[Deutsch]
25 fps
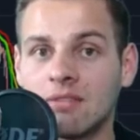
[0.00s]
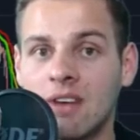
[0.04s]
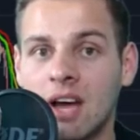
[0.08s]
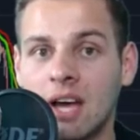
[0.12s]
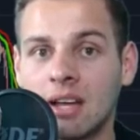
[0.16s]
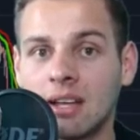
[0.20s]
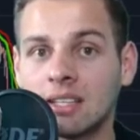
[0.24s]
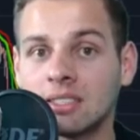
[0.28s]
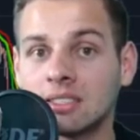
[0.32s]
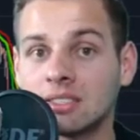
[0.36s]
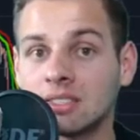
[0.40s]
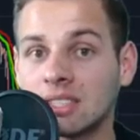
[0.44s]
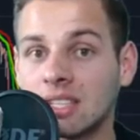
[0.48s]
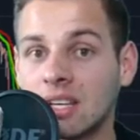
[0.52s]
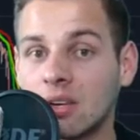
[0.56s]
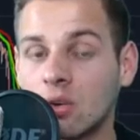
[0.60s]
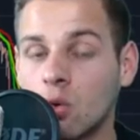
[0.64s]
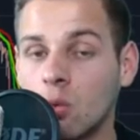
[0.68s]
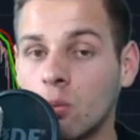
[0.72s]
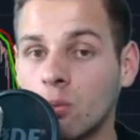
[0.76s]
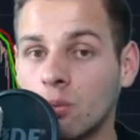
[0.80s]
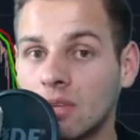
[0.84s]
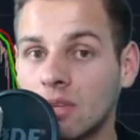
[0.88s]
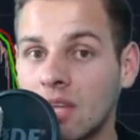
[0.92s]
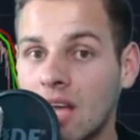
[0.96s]
war das
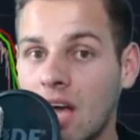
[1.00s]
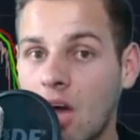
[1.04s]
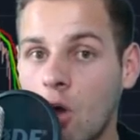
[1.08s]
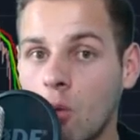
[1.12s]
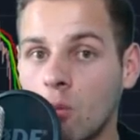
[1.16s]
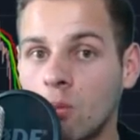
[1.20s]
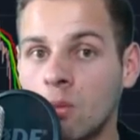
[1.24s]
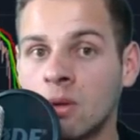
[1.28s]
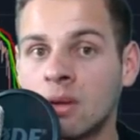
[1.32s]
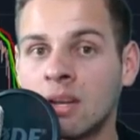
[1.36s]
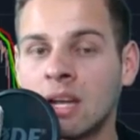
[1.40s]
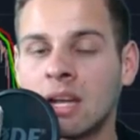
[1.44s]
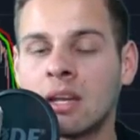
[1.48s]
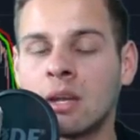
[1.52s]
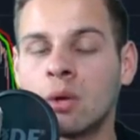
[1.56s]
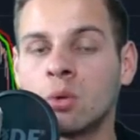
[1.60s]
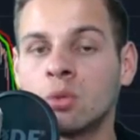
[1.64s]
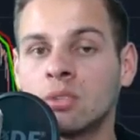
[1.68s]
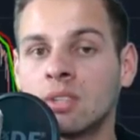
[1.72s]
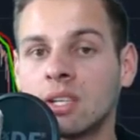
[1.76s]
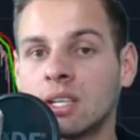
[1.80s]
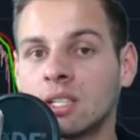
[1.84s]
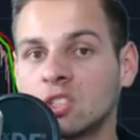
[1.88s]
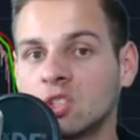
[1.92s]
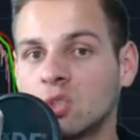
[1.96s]
Rumtaumeln an der
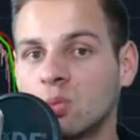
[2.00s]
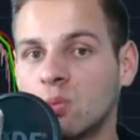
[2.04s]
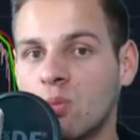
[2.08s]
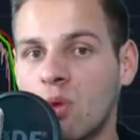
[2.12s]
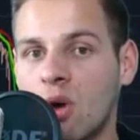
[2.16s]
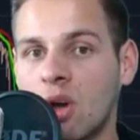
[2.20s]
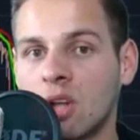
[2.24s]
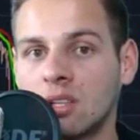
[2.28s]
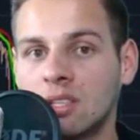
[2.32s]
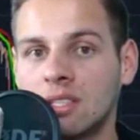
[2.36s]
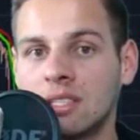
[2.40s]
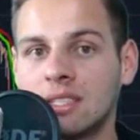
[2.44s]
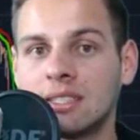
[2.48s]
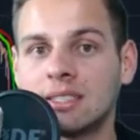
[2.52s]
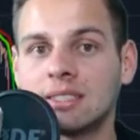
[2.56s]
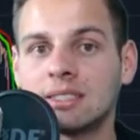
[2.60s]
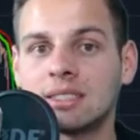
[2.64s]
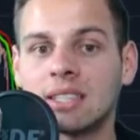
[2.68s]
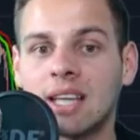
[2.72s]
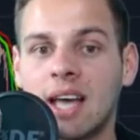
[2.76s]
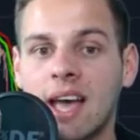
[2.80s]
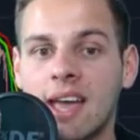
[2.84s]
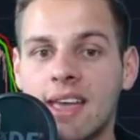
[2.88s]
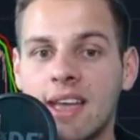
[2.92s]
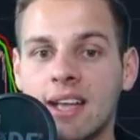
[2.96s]
unteren Supportlinie des
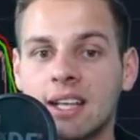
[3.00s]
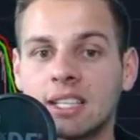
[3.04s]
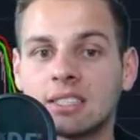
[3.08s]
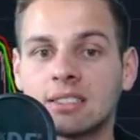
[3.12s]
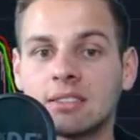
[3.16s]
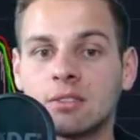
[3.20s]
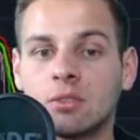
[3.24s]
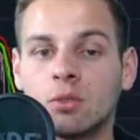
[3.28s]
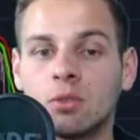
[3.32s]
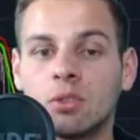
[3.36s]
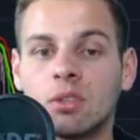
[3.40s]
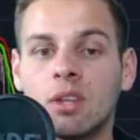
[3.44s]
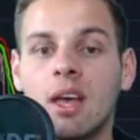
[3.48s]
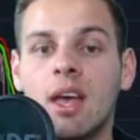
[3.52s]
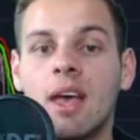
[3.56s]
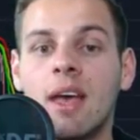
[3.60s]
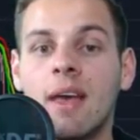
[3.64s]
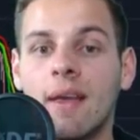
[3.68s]
Dreiecks und